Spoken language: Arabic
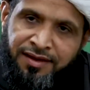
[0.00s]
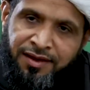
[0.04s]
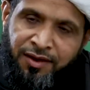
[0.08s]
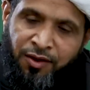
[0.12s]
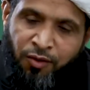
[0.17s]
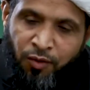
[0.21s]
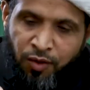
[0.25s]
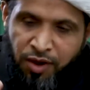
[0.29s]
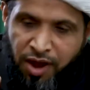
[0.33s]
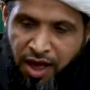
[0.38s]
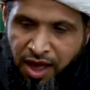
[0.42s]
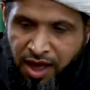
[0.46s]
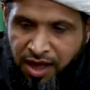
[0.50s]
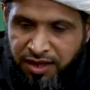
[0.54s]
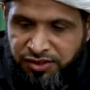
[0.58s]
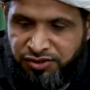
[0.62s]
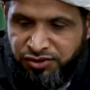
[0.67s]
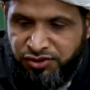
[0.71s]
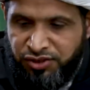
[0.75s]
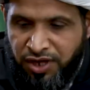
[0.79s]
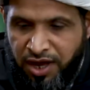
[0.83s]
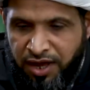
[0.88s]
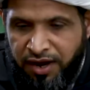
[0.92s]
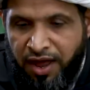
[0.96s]
لو
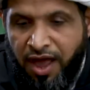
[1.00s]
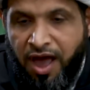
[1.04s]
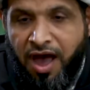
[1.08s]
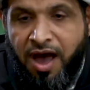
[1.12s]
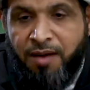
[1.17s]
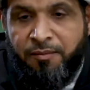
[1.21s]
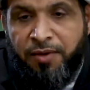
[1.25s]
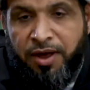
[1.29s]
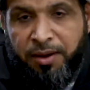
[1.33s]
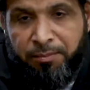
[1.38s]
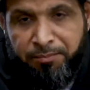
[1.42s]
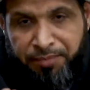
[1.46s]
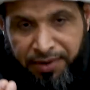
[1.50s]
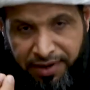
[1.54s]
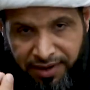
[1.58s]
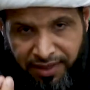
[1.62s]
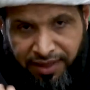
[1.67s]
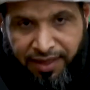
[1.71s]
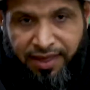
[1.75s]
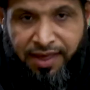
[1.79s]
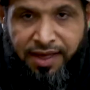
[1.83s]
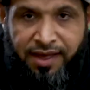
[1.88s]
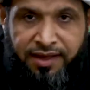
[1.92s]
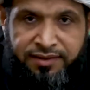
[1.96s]
الشارع أمر
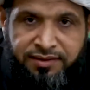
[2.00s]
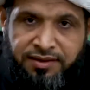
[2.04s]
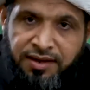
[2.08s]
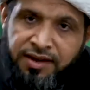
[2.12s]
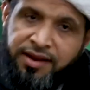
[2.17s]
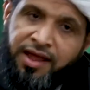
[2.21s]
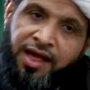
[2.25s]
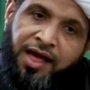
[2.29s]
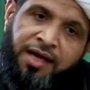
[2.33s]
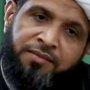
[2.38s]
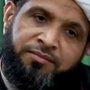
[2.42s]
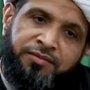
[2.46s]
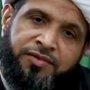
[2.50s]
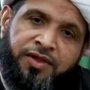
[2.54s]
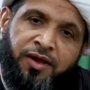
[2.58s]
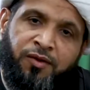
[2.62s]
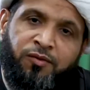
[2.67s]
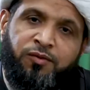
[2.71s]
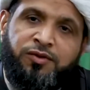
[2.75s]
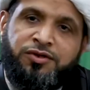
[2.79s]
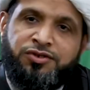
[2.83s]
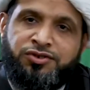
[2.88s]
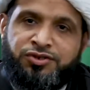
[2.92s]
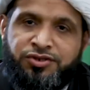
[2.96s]
بالقتل نعم
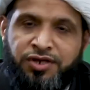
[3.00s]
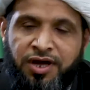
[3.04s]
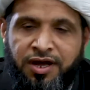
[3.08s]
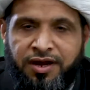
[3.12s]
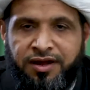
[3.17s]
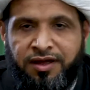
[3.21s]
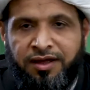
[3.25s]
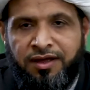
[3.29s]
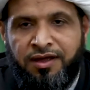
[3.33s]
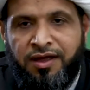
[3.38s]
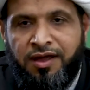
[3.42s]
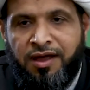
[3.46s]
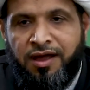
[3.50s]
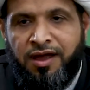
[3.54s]
تقول الشارع